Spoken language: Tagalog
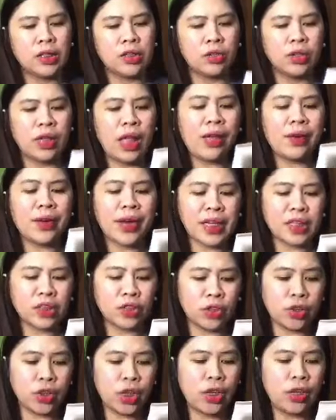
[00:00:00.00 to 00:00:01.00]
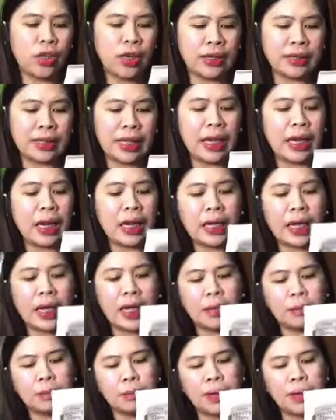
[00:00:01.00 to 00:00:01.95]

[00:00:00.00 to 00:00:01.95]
So, direction in lang nakalagay.